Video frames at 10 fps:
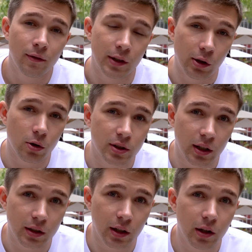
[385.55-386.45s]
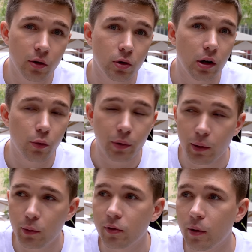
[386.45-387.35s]
wenn ihr aus der Nähe oder
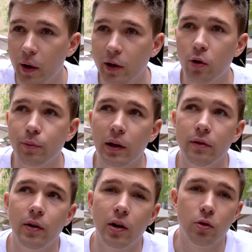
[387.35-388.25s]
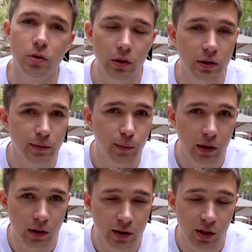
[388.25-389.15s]
Umgebung vorbeikommt einfach und es
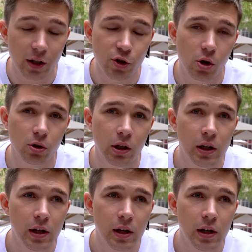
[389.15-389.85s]
mal sich anschaut.